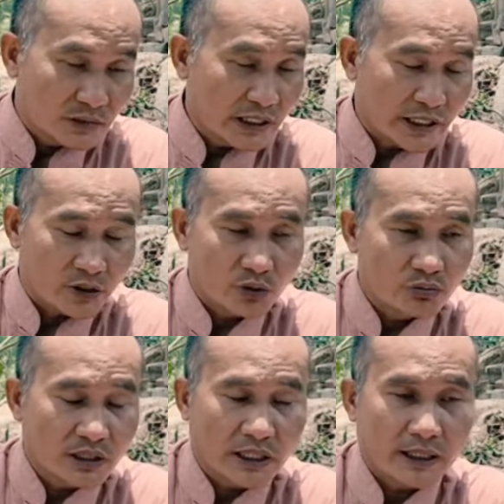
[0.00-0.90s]
da của
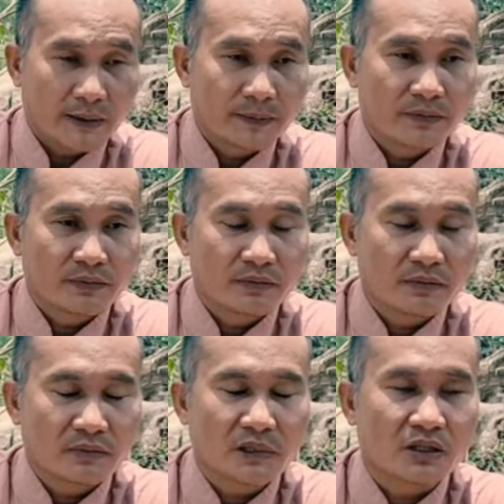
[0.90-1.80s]
chúng ta
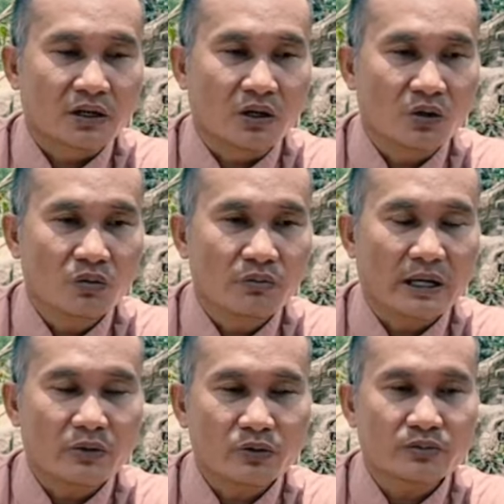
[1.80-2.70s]
là thổ
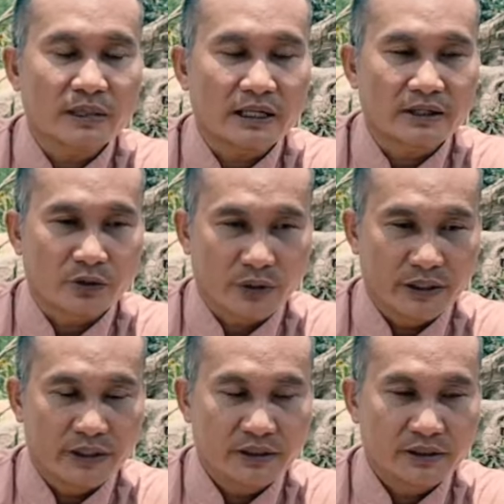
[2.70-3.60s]
máu của chúng ta là
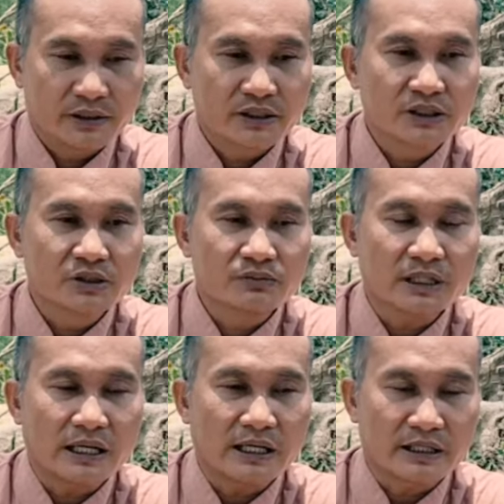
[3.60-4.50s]
thủy xương của chúng
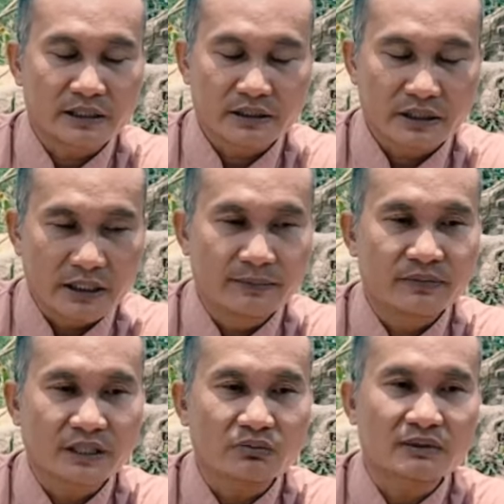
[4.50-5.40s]
ta là kim
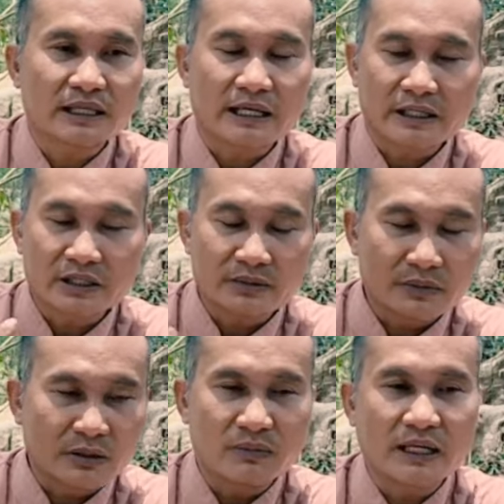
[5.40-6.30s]
tóc tai
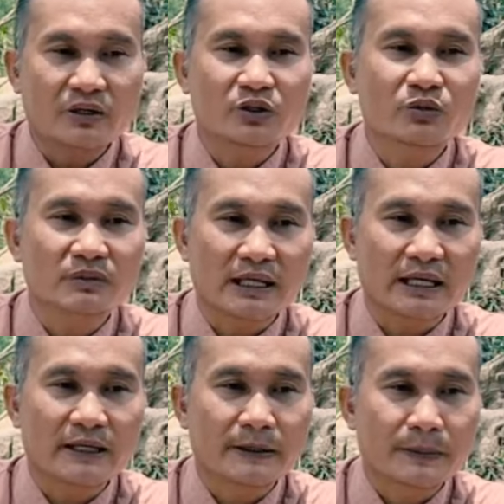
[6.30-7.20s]
lông lá của chúng
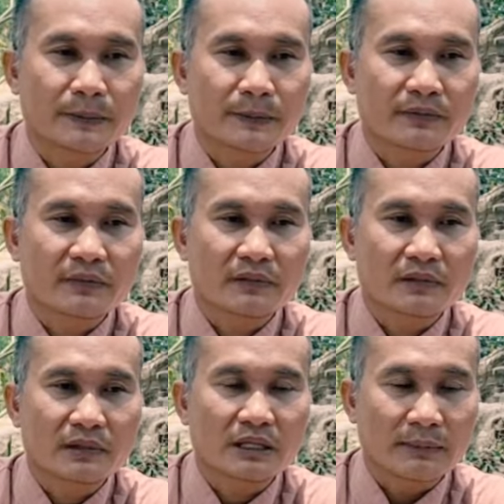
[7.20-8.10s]
ta
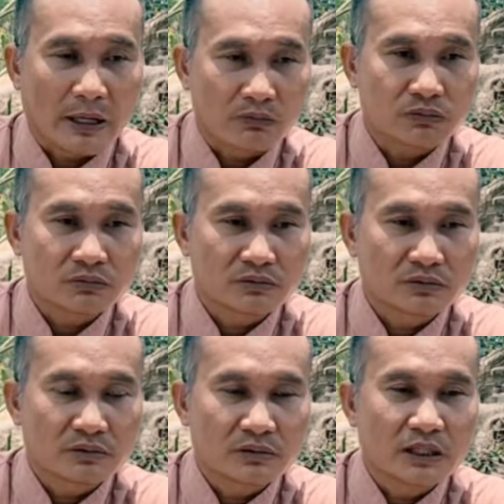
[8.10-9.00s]
là mộc
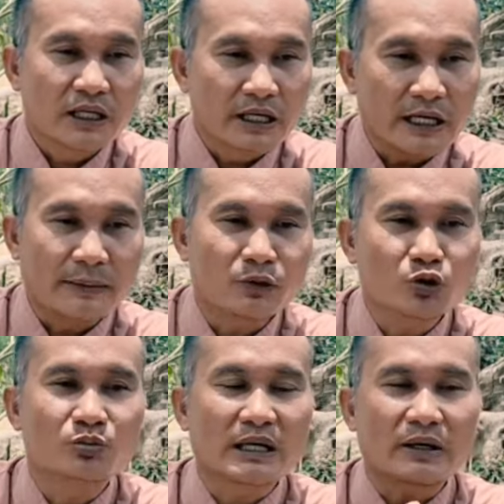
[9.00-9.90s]
hơi ấm của
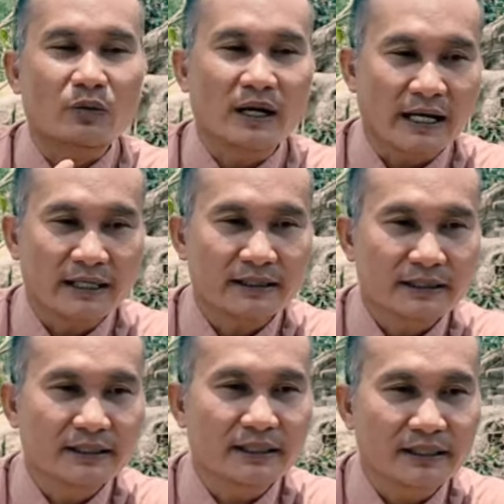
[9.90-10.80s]
chúng ta là quả
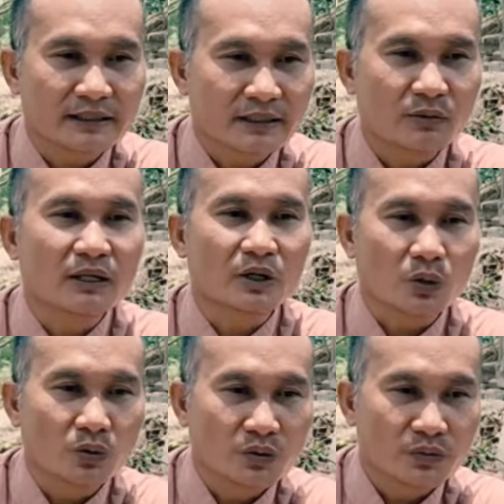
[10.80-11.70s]
thấy chưa cũng là
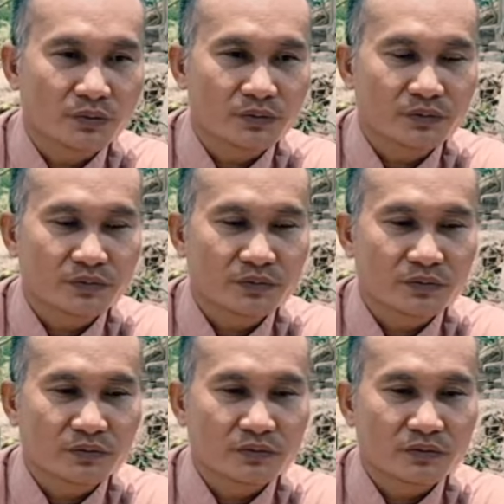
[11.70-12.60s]
ngủ
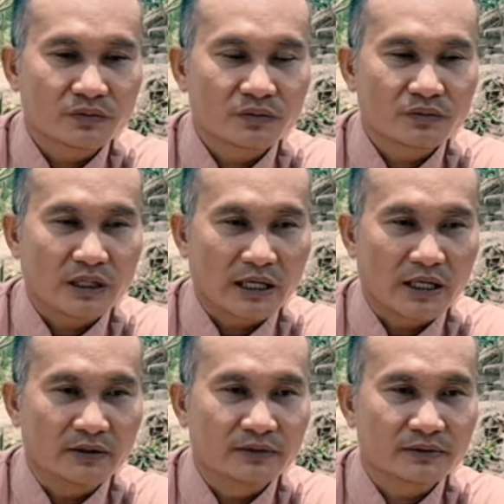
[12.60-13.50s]
thấy
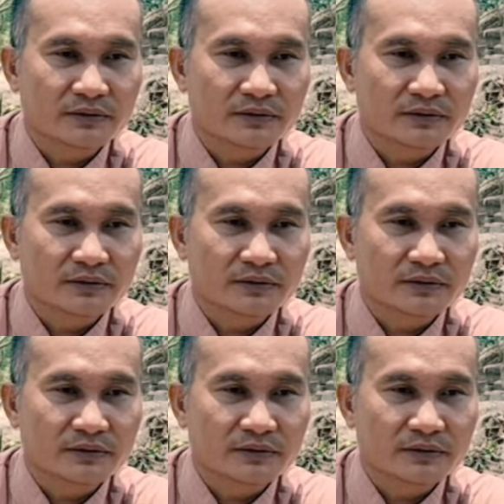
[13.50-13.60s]
không